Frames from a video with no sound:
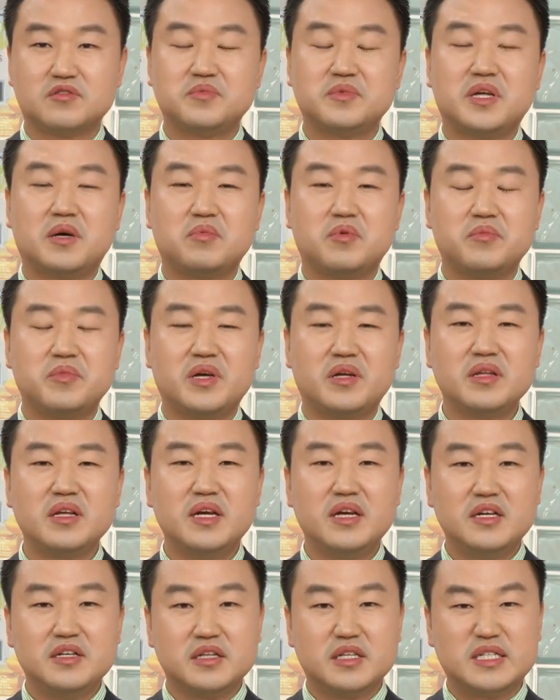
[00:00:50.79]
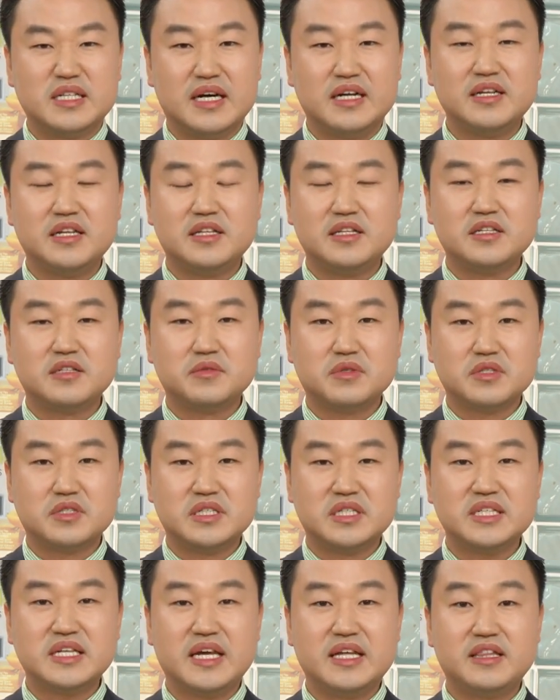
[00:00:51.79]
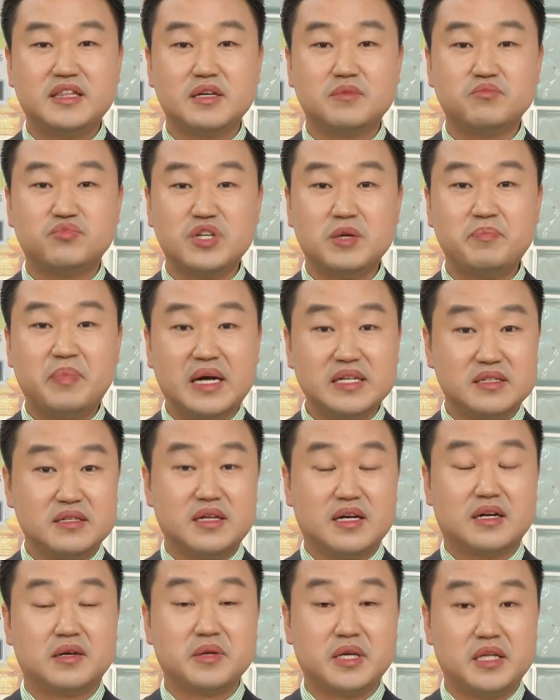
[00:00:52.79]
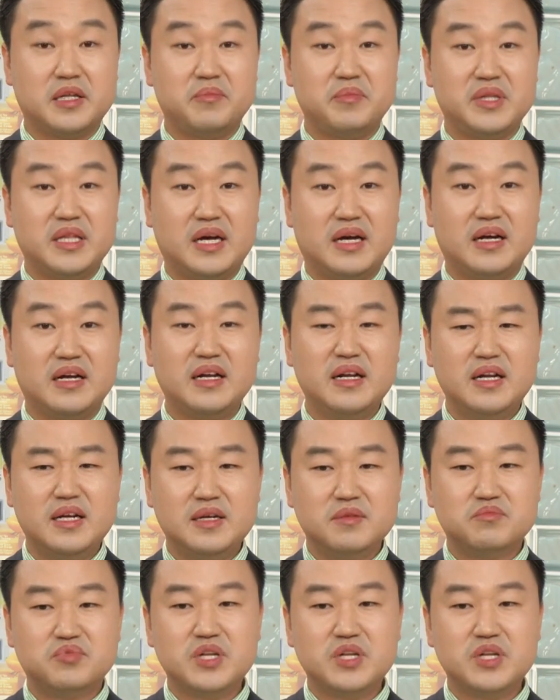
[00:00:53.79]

굽다 보면 그 안에 있는 그 흙에 있던 물이 빠져나가게 됩니다. 음.